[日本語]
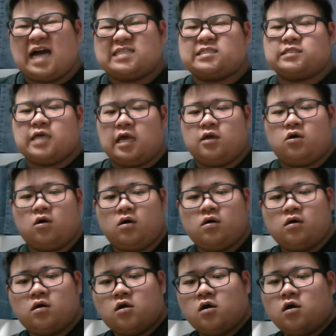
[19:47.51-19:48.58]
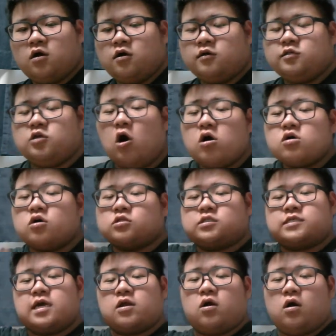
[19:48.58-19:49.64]
カスがよ !4 をつ
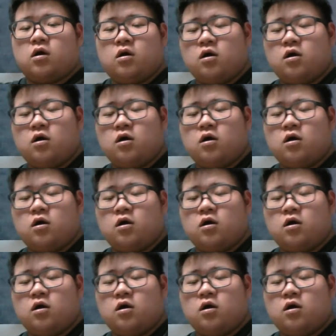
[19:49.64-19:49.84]
けろ